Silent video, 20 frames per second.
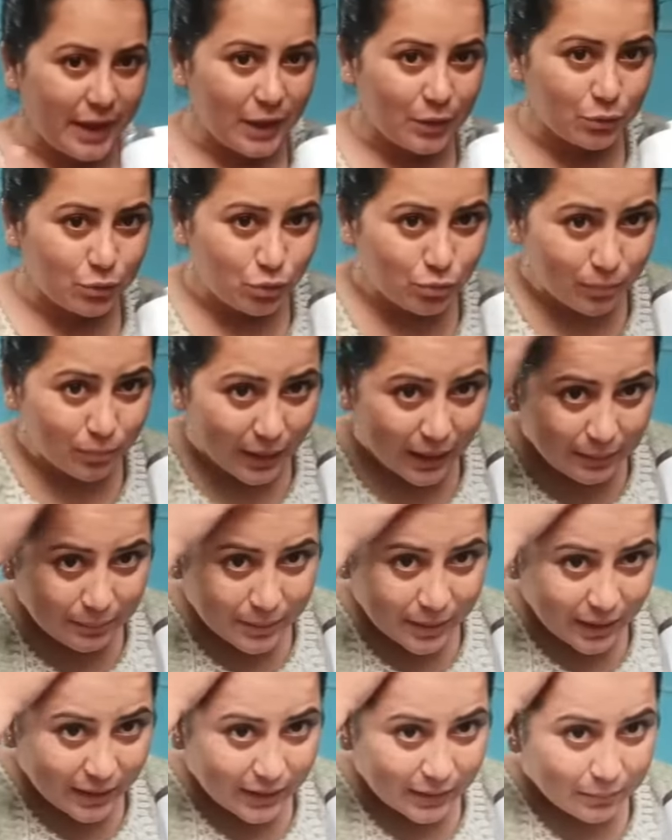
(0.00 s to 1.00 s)
तैयार होती हूँ
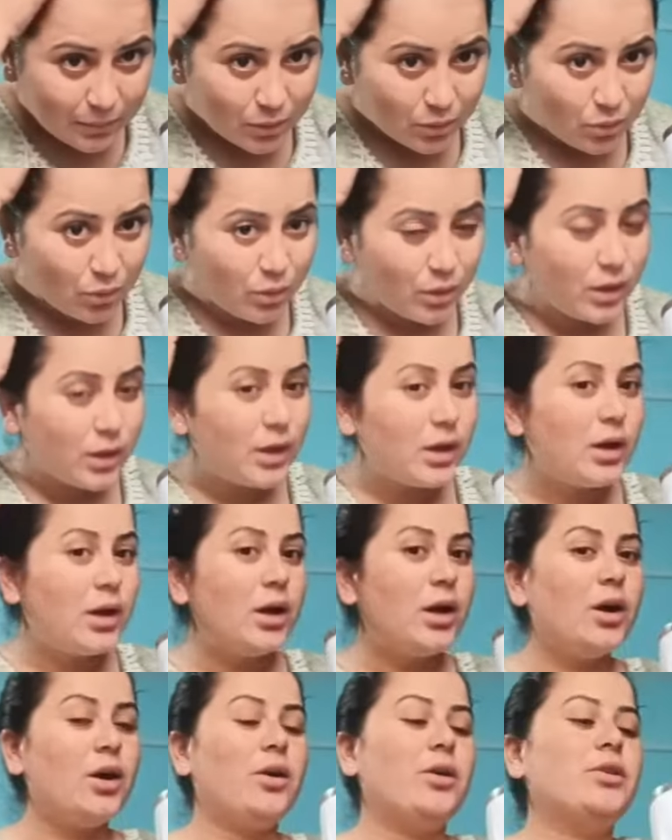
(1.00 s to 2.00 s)
बाल बनाने मेरे को
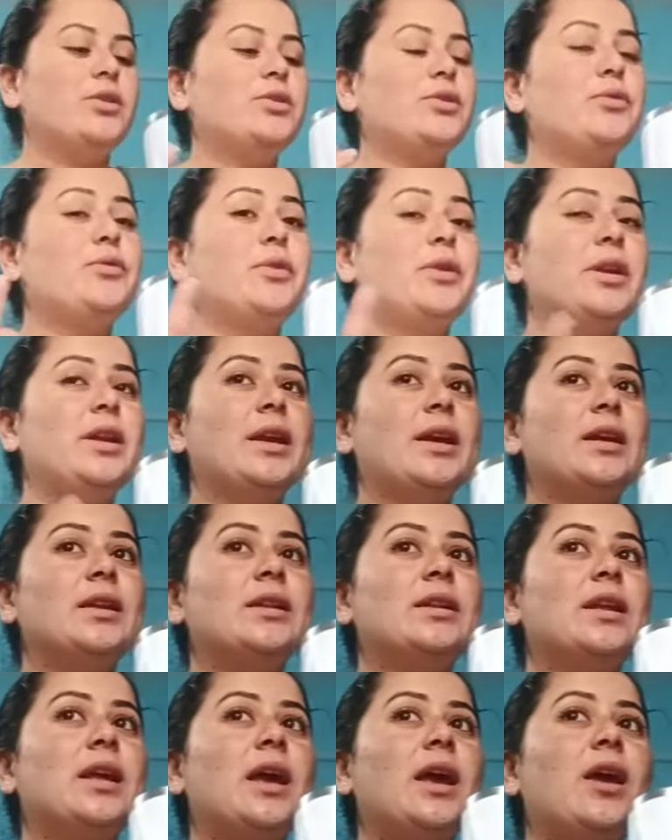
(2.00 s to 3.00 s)
और फिर
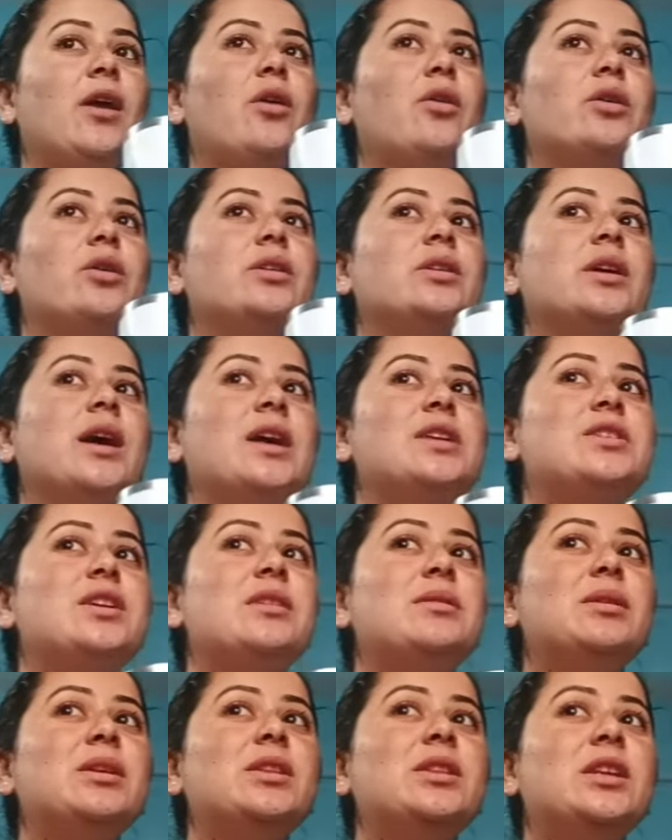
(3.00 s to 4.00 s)
निकलते हैं और
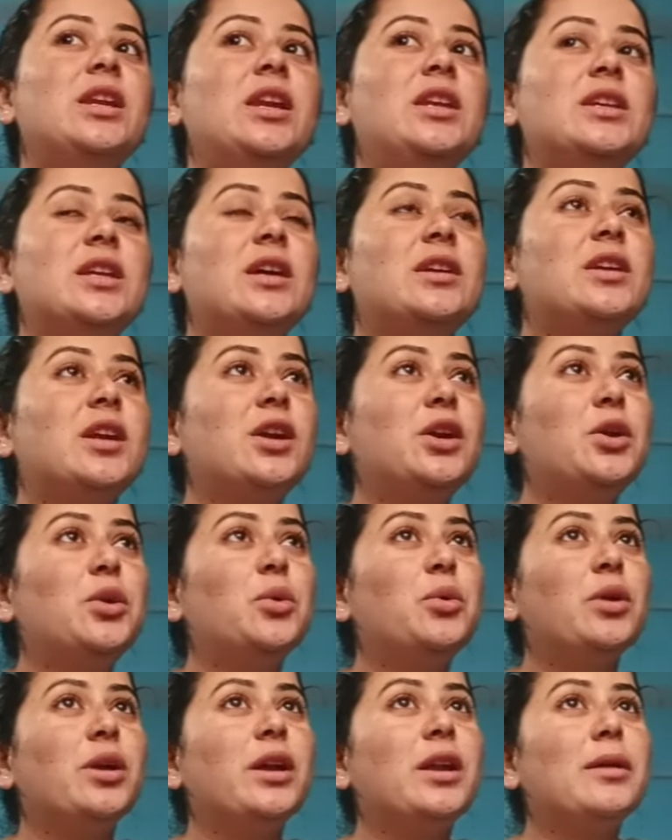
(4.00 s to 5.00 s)
आजकल इतनी ज़्यादा
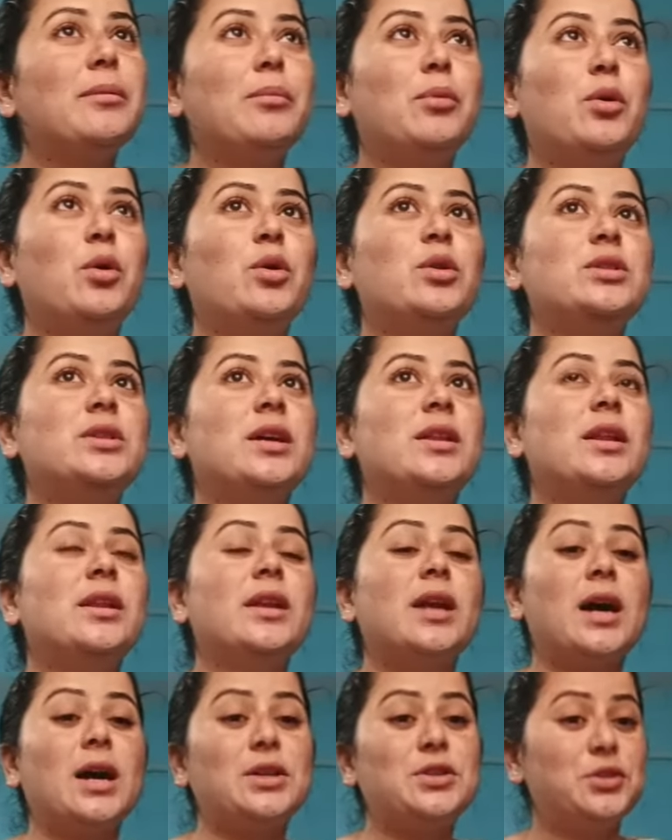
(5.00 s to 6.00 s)
ठंड हो गई है ना बहुत
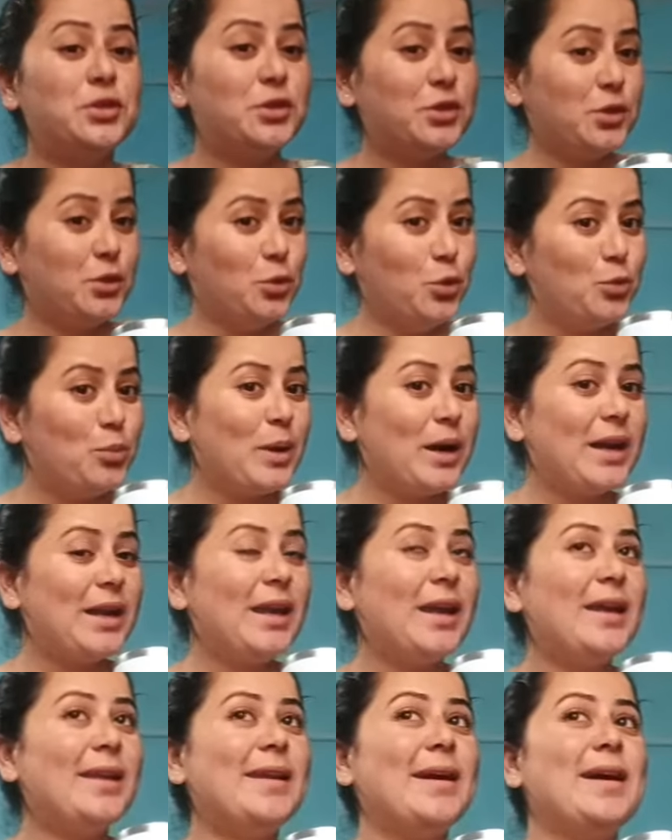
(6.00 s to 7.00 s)
ज़्यादा ना अच्छे से धूप
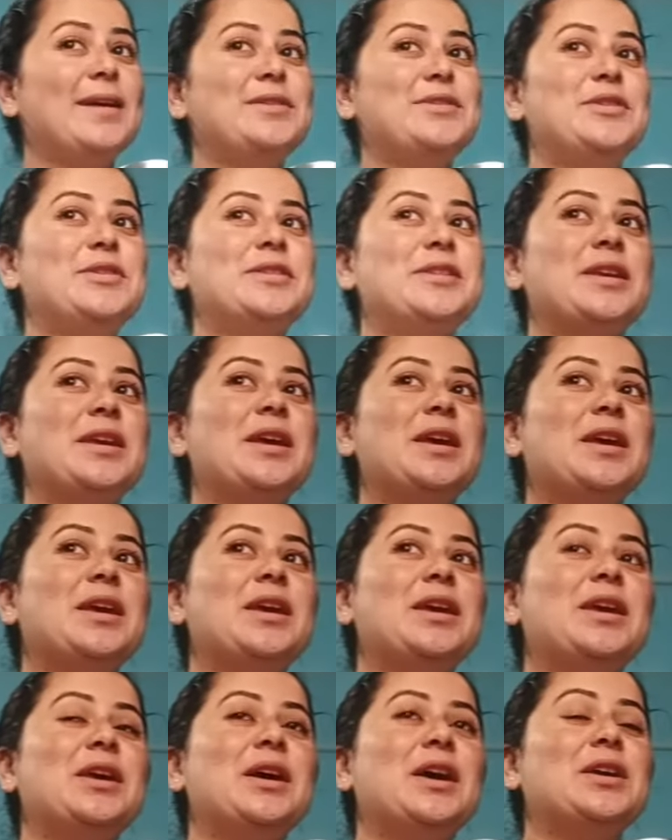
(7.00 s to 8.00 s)
आ रही है ना अच्छे से
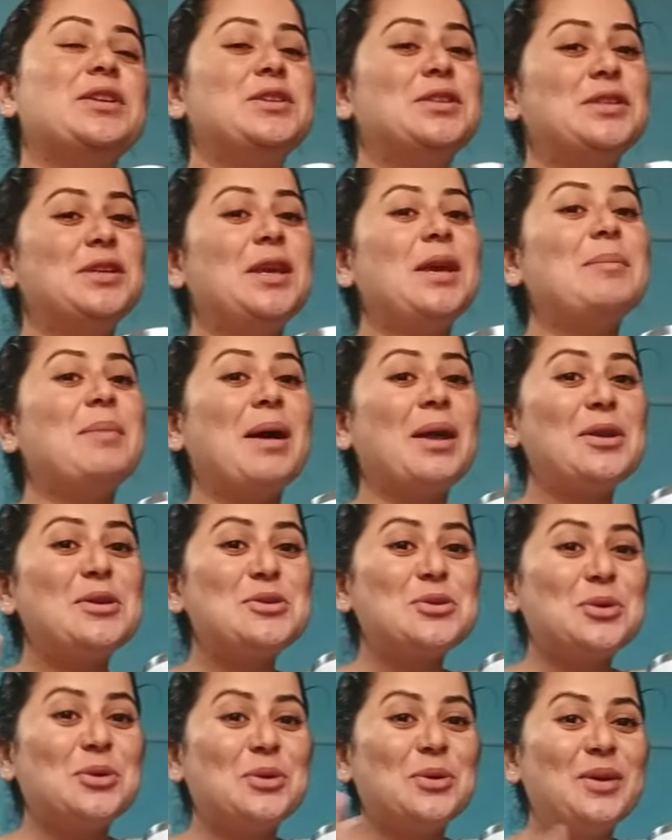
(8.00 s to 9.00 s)
अच्छे से क्या
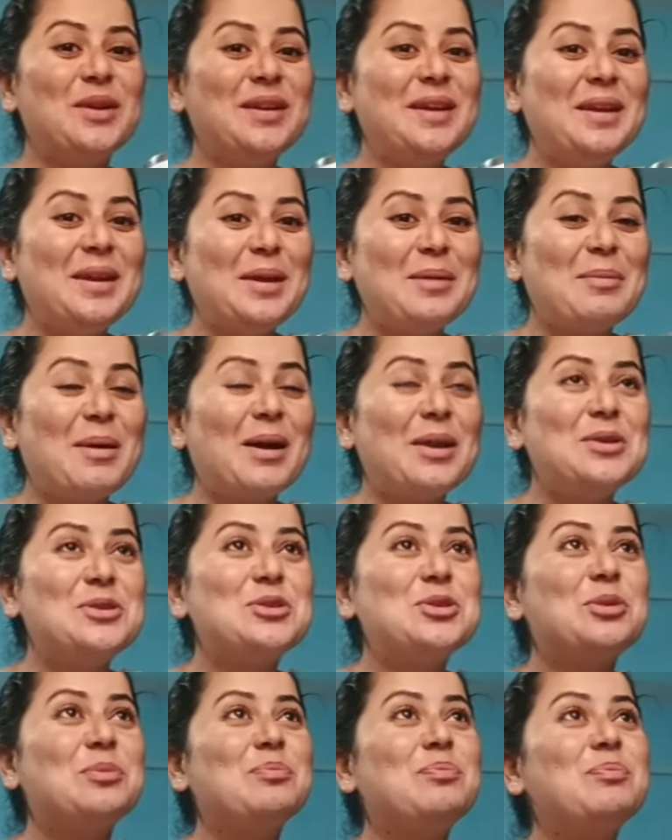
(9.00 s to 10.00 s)
बारिश तो हो ही नहीं रही है
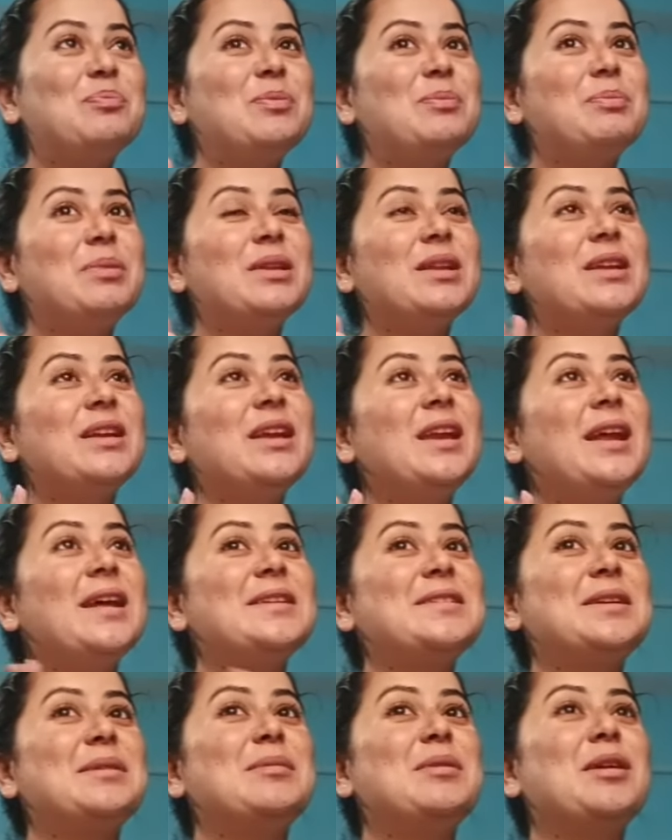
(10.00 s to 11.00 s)
बारिश तो पता
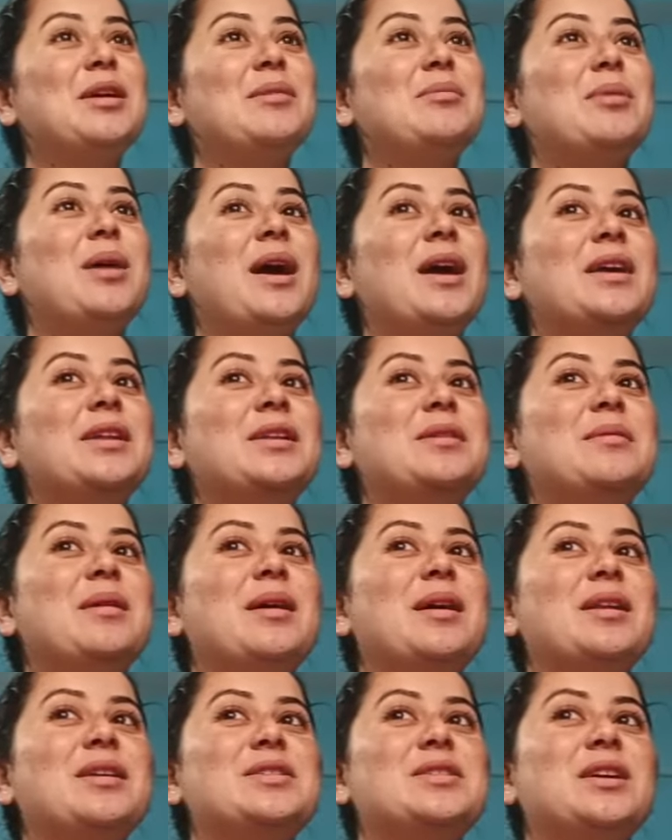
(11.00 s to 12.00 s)
नहीं लास्ट टाइम कब आई
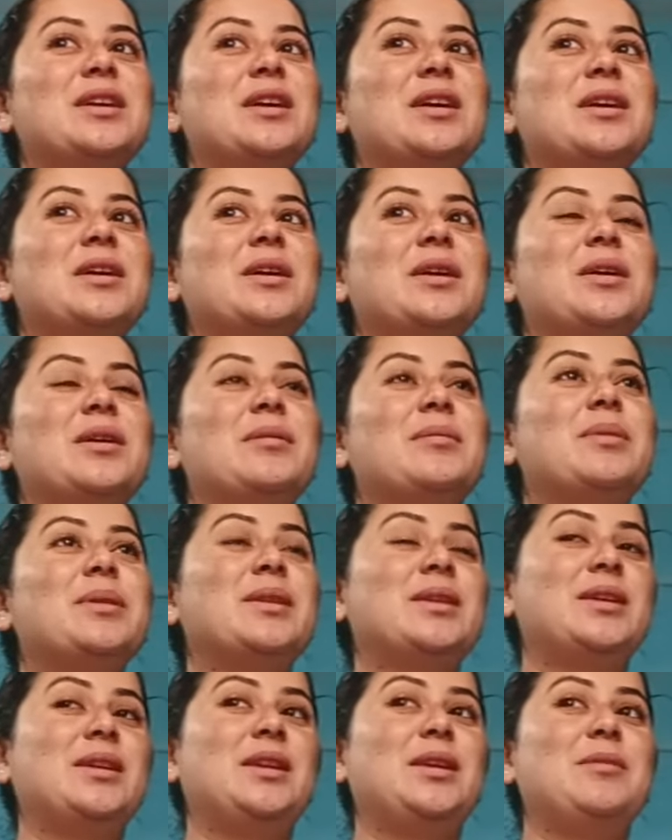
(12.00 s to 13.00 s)
थी बारिश
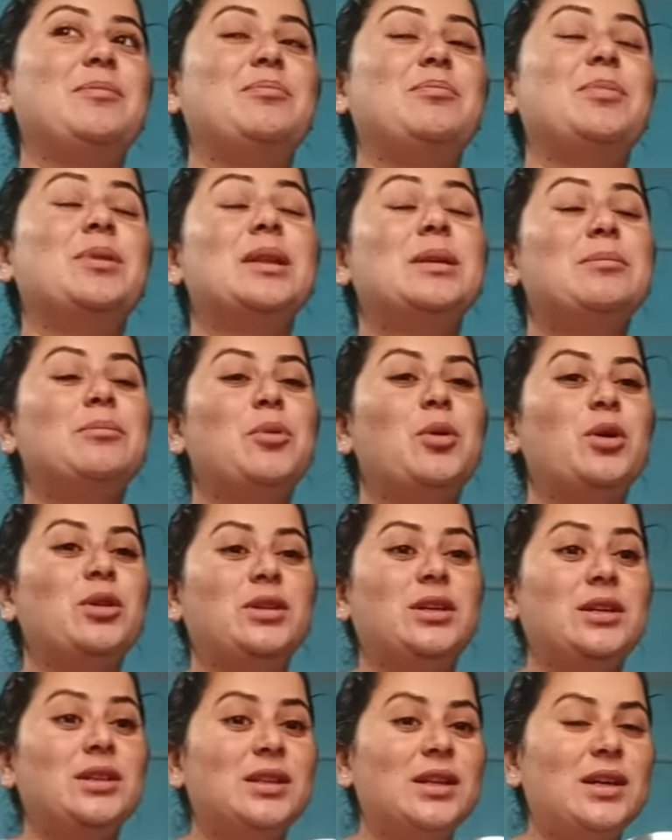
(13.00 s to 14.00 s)
पता नहीं मतलब
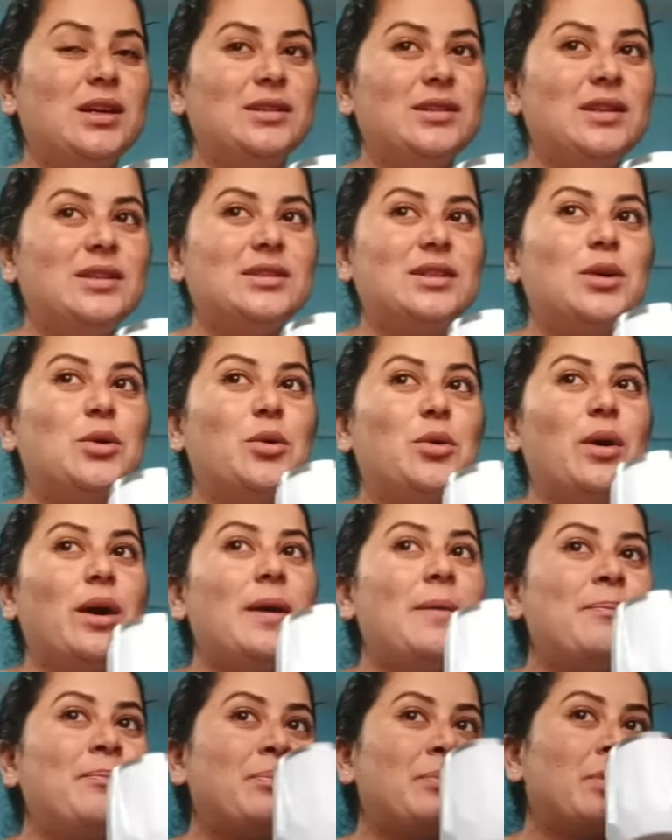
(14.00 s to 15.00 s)
बहुत गंदा गंदा सा
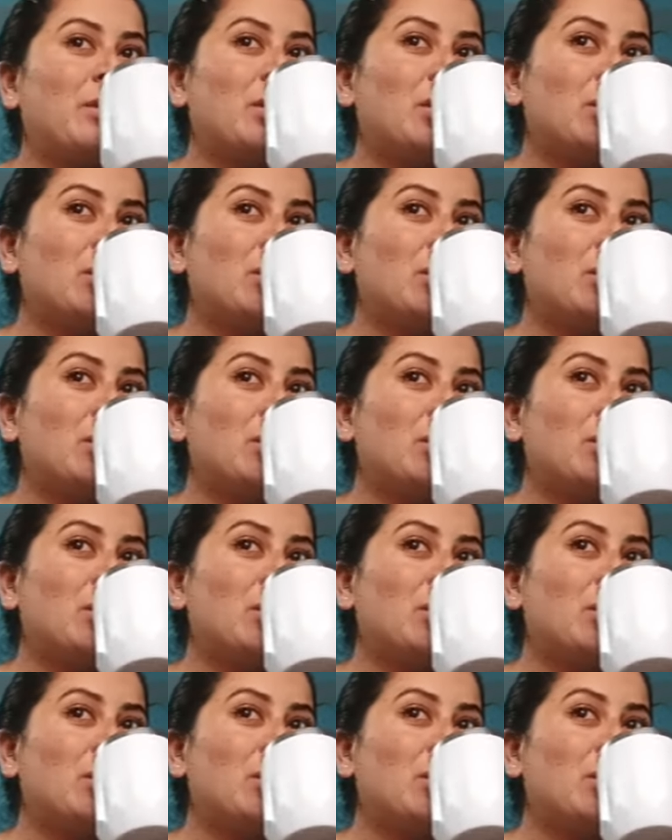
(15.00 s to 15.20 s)
हुआ है